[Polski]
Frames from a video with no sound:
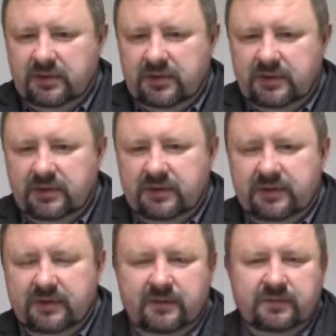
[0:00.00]
E,
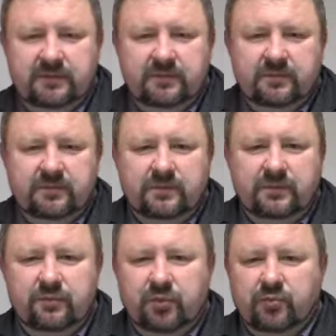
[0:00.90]
no,
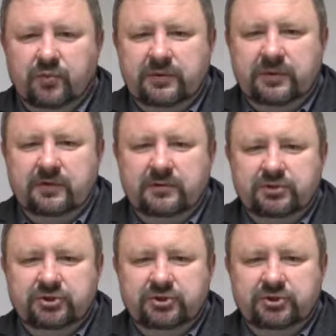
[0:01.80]
pomimo tego,